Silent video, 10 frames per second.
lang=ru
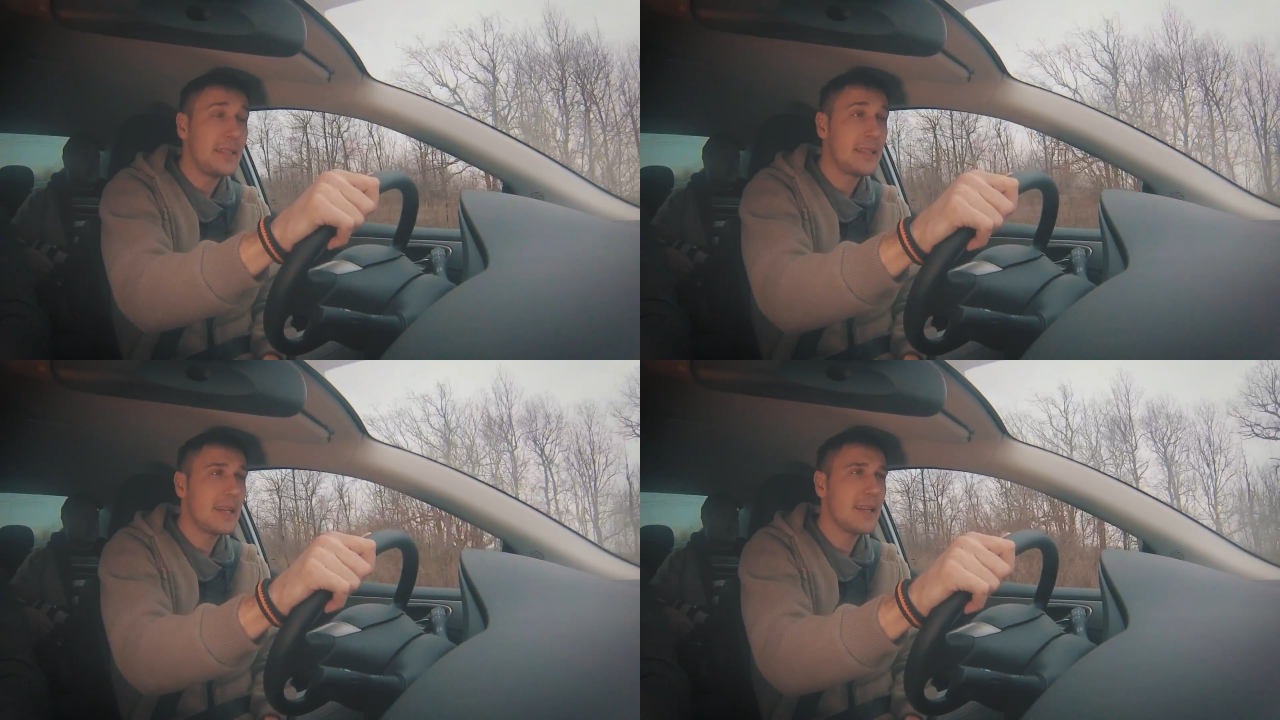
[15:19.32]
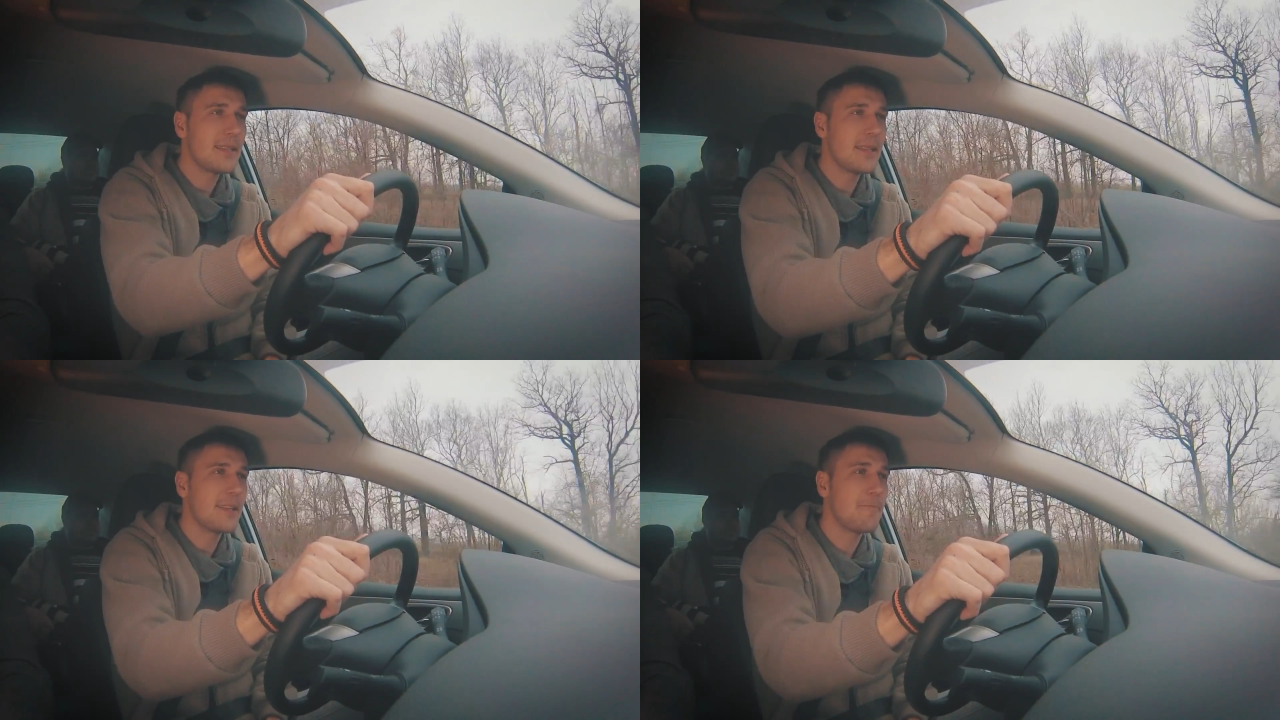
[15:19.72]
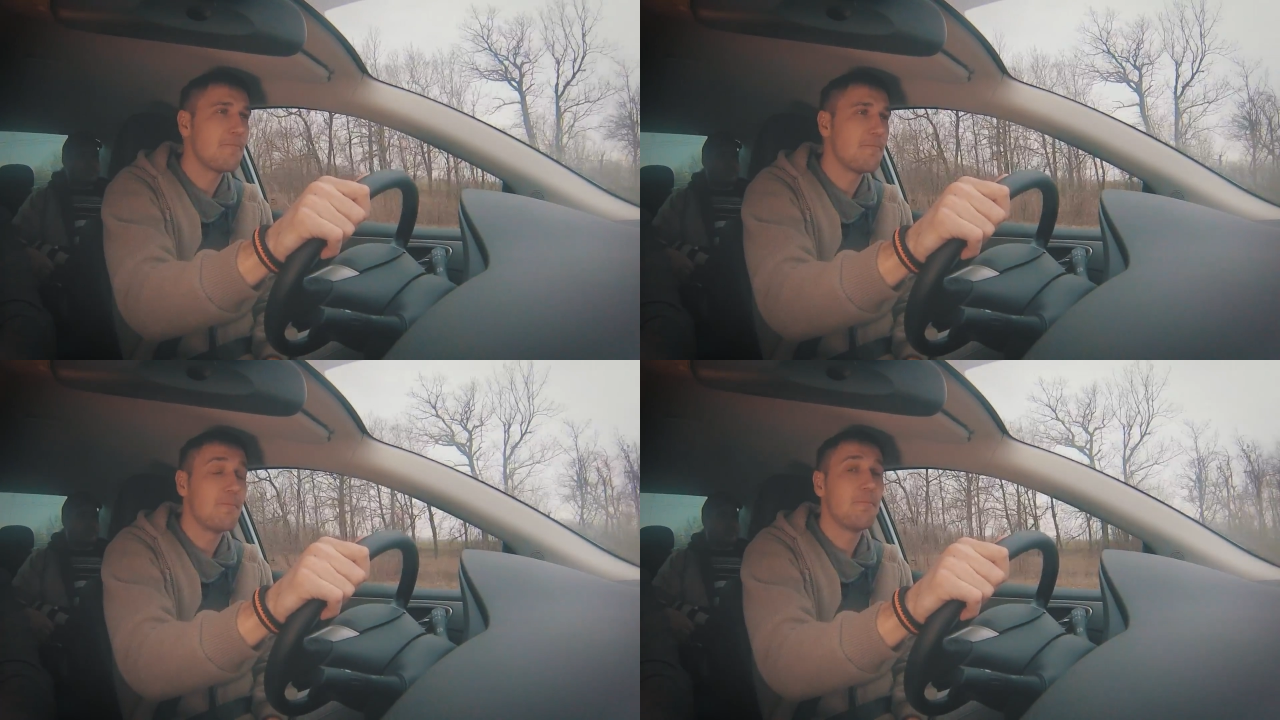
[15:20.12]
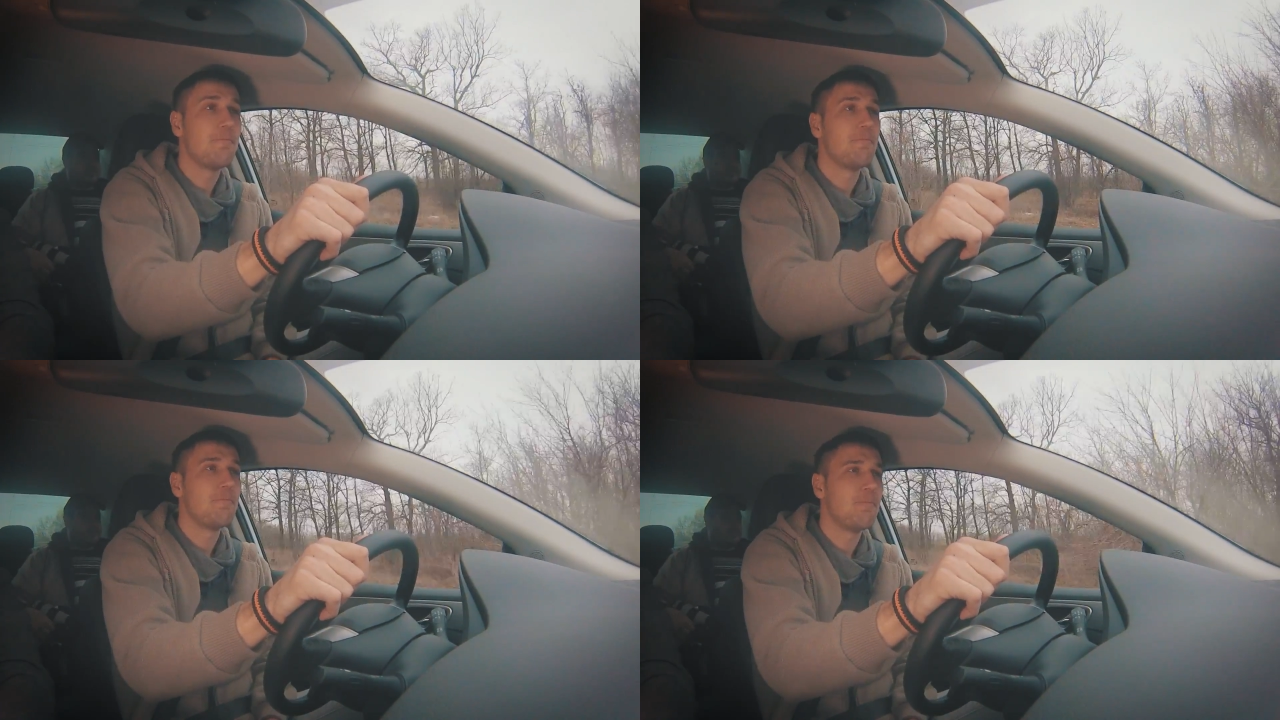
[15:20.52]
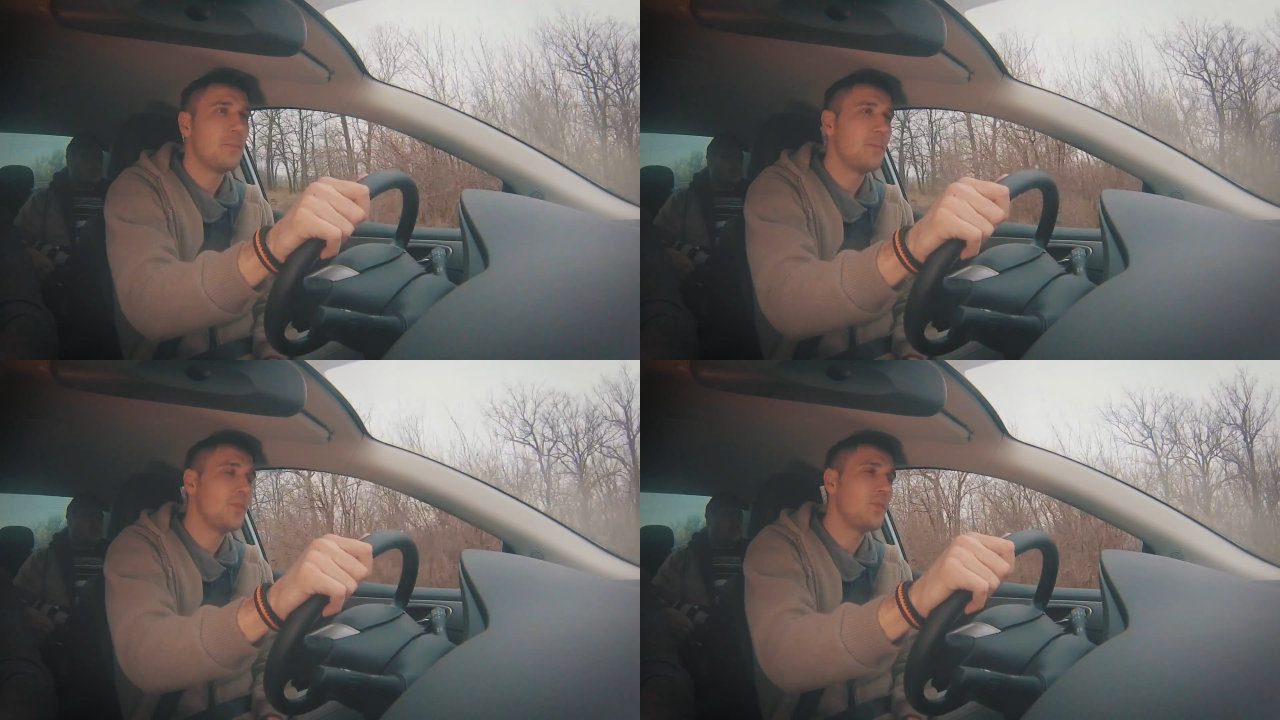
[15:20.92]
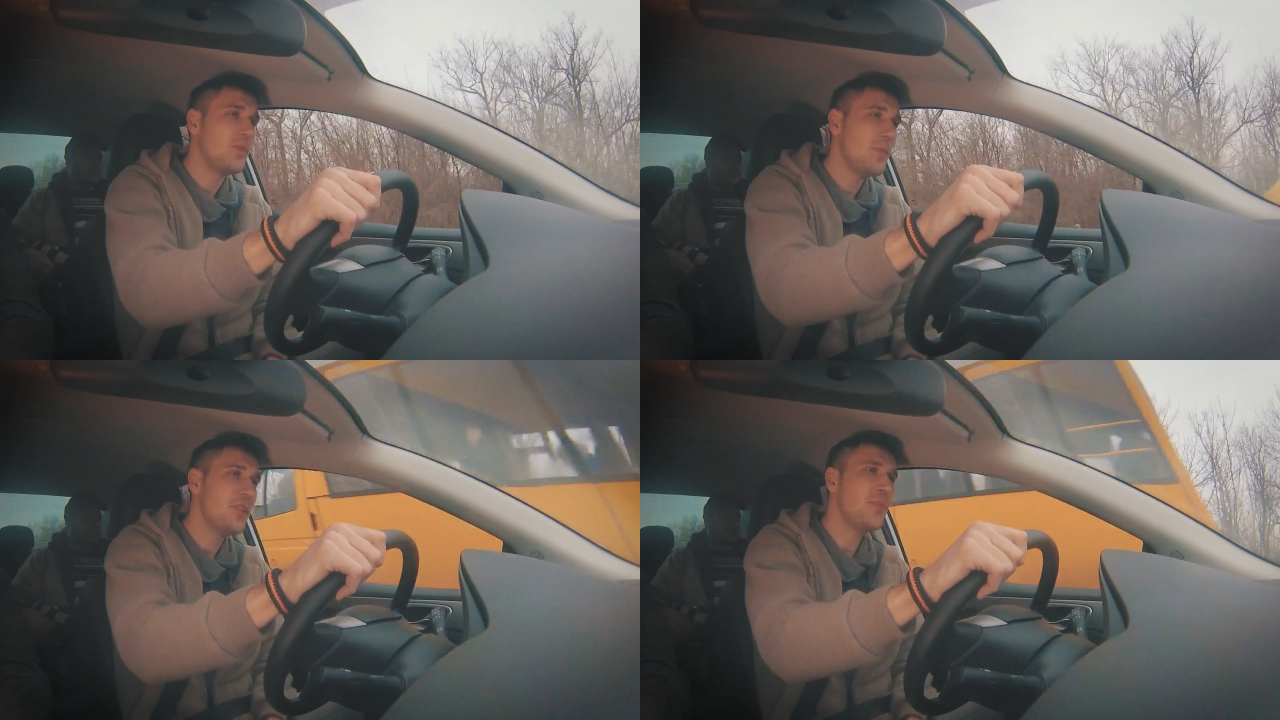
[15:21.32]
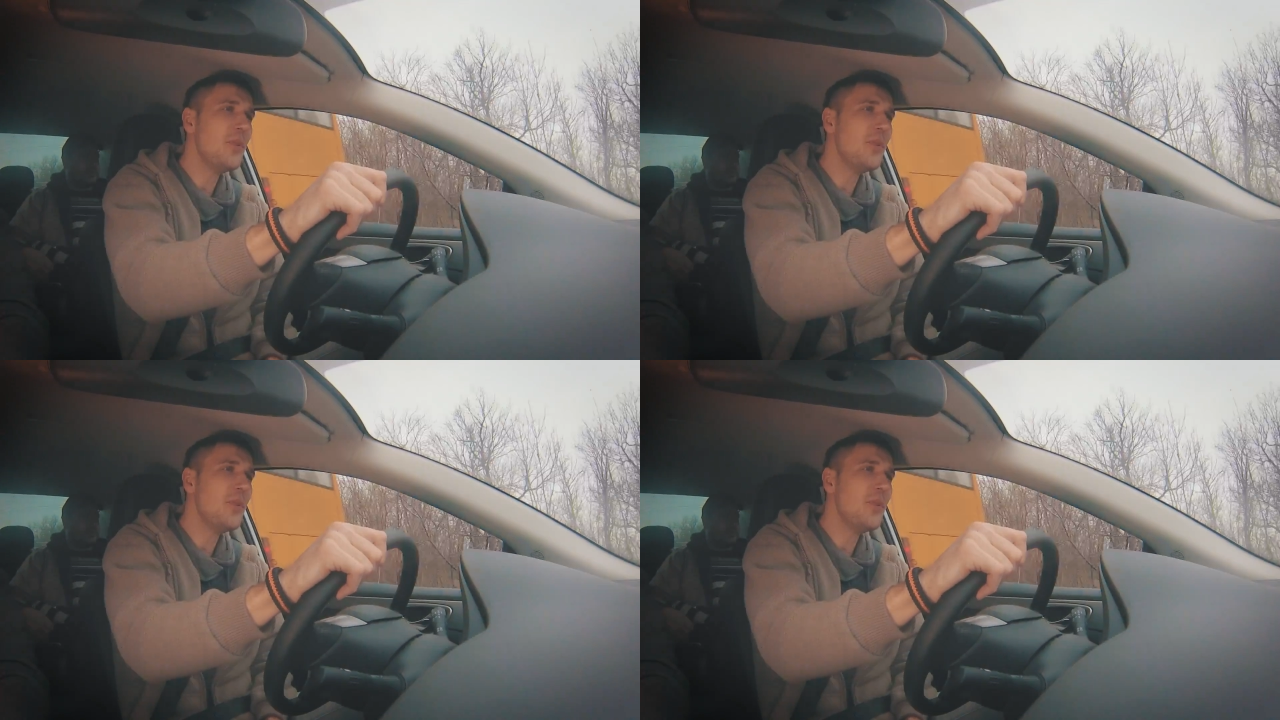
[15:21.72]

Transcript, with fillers: И трасса... Ну,